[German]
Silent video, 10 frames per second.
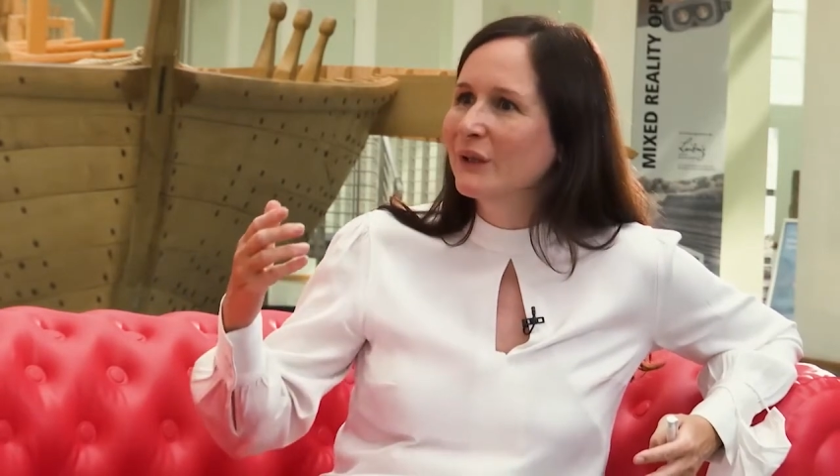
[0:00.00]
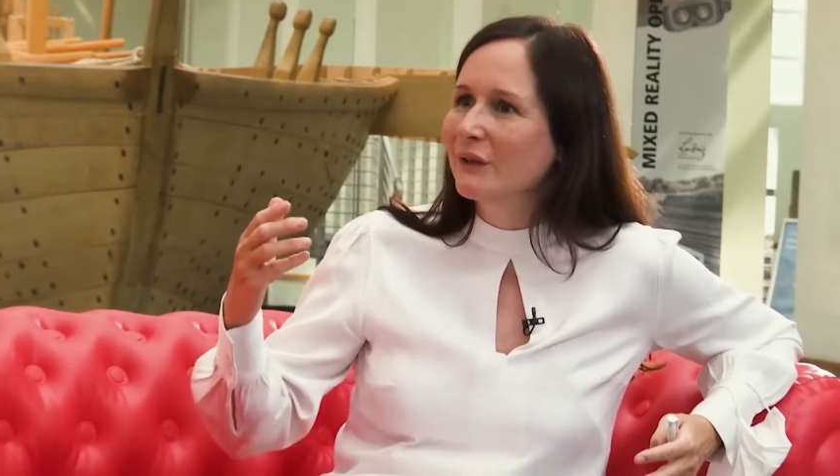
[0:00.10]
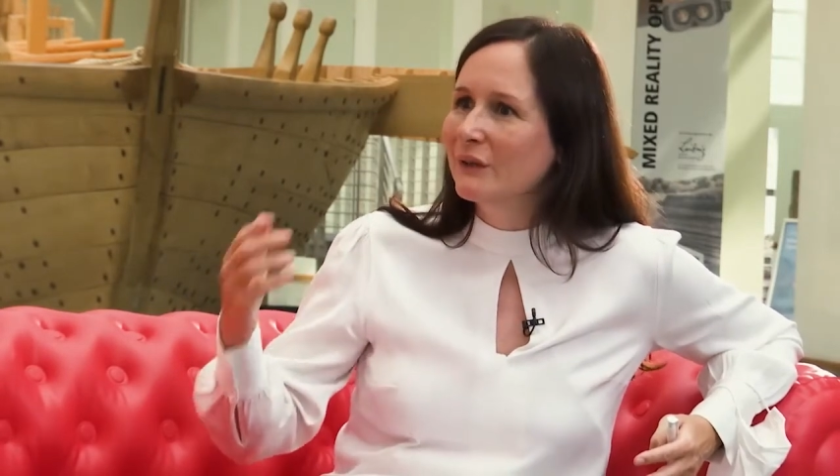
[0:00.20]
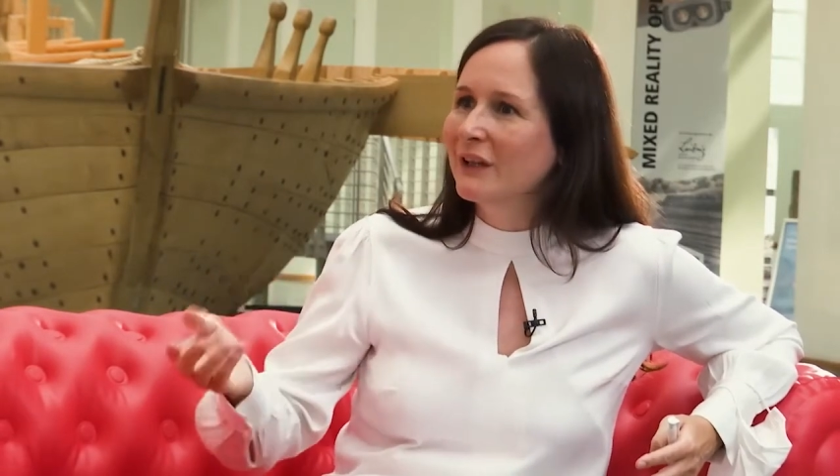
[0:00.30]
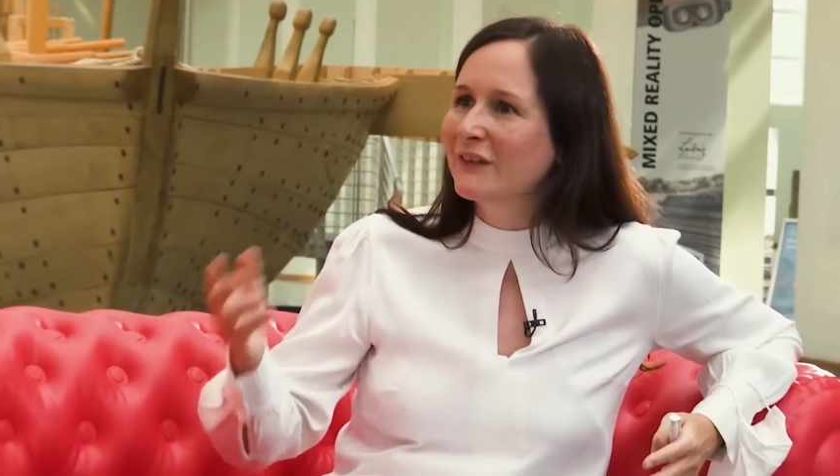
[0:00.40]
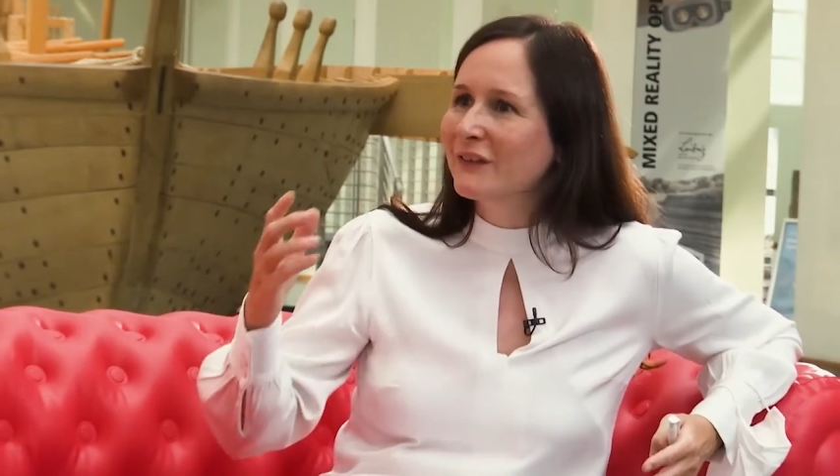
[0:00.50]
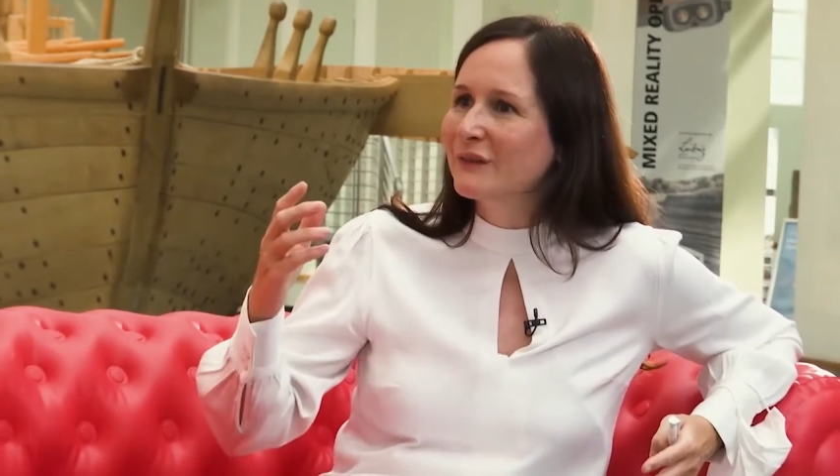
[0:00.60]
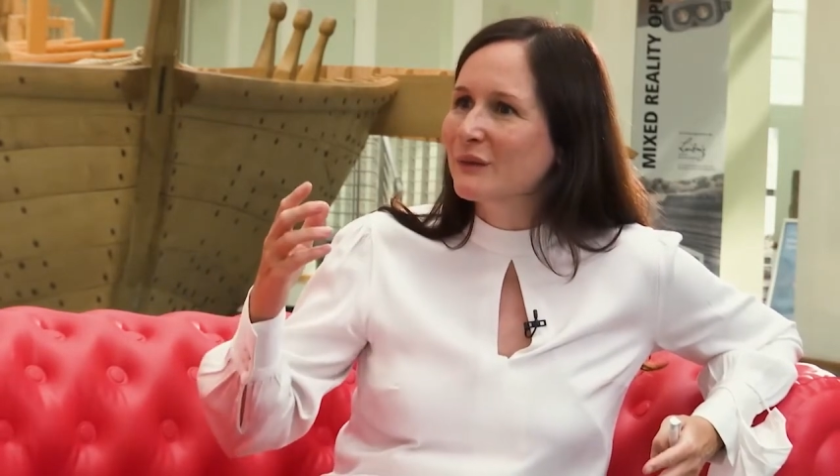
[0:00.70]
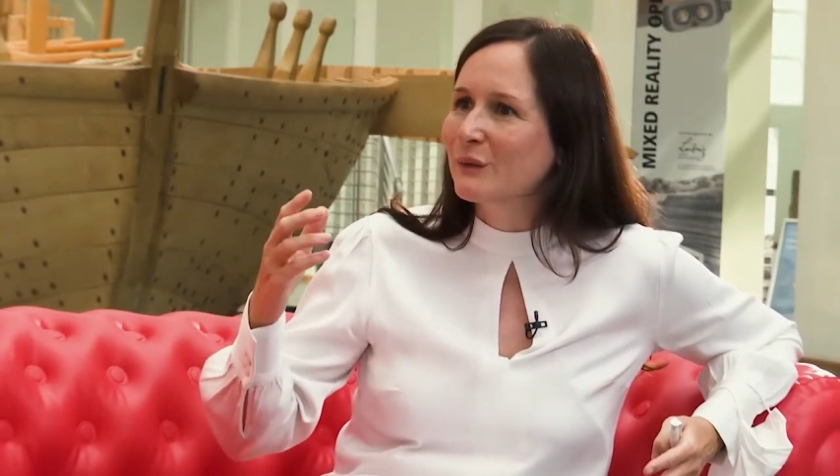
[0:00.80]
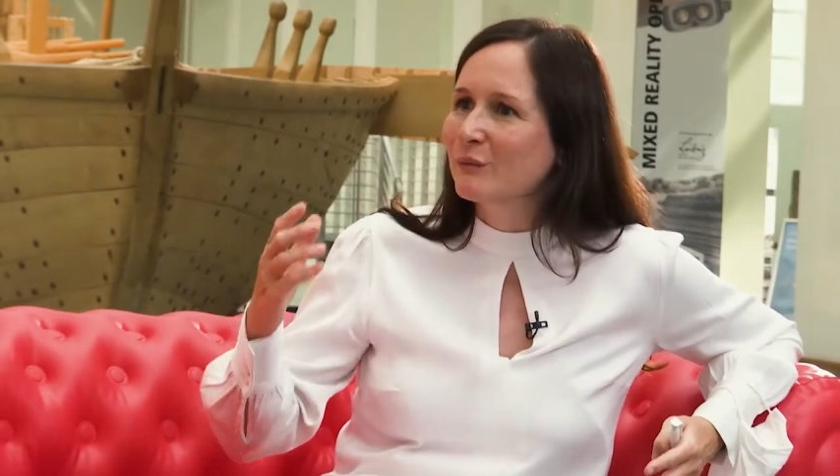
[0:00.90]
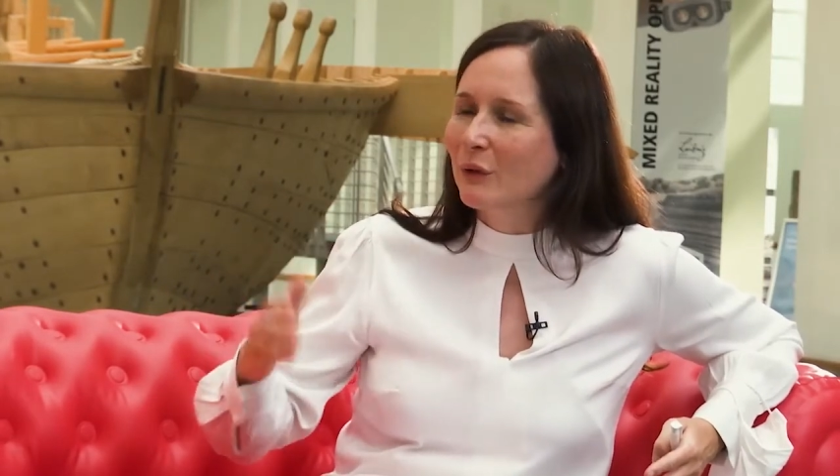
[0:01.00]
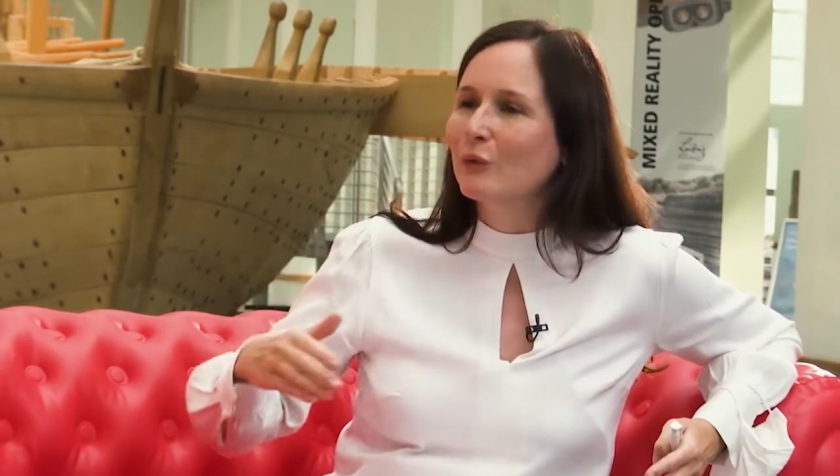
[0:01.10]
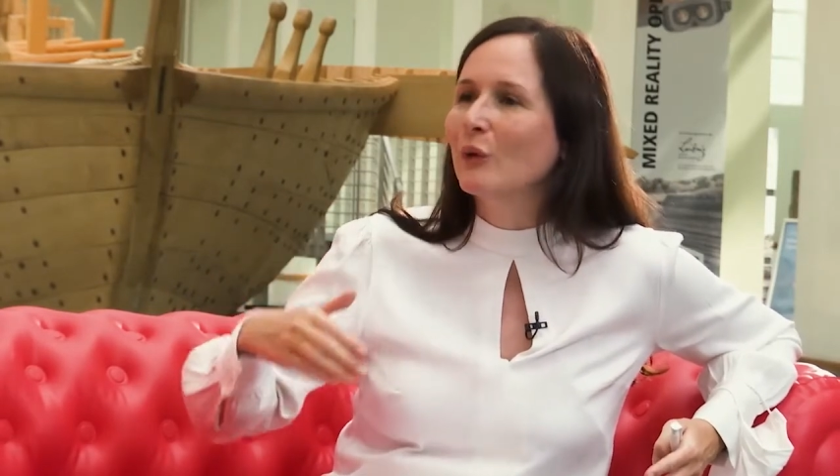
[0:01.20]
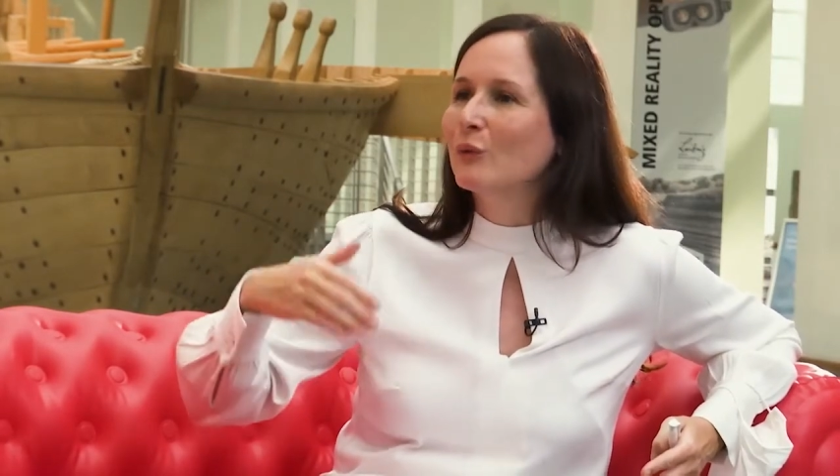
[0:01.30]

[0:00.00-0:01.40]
äh, jetzt äh, oder,